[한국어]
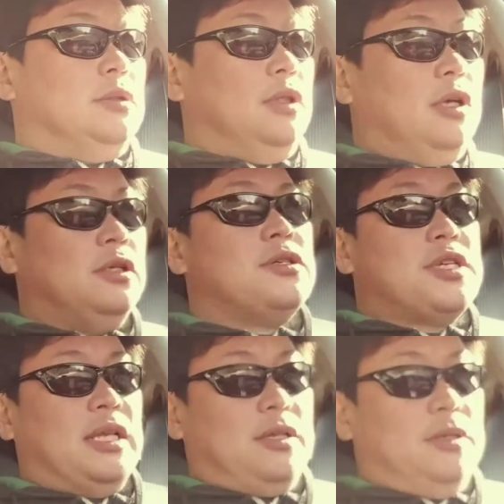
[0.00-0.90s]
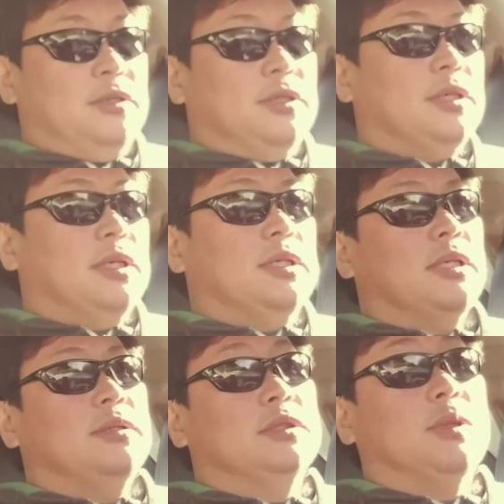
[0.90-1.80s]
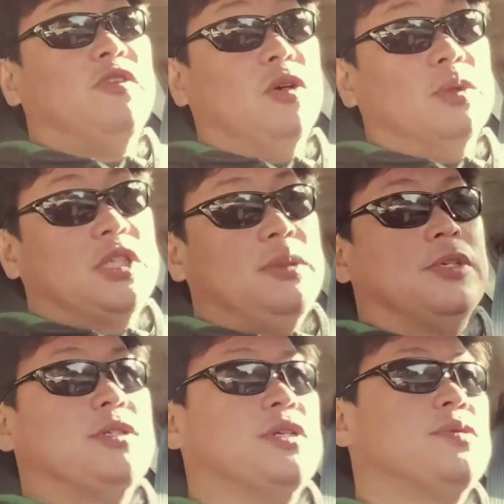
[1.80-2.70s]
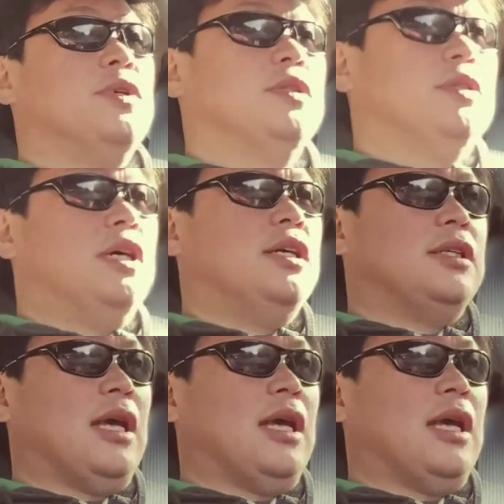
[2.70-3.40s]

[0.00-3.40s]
learner c e n t e r 그러니까 이제 formative assessment나